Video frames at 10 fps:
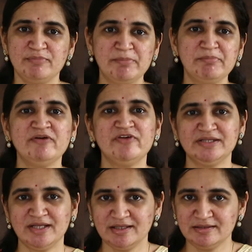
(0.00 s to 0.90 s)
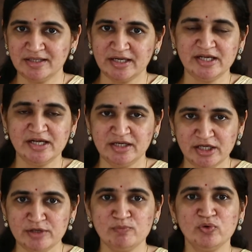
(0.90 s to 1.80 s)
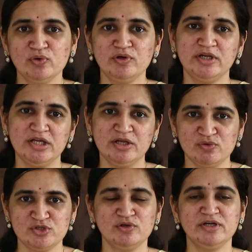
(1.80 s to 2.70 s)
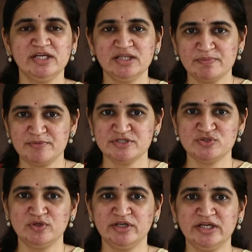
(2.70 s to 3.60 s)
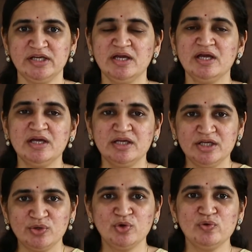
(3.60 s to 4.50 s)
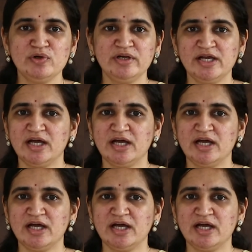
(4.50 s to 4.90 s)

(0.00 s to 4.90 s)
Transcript: బ్రహ్మవేత్తలందరినీ అంటే ఈ మునుల్ని ఋషుల్ని తపస్సుల్ని ఈ గురువుల్ని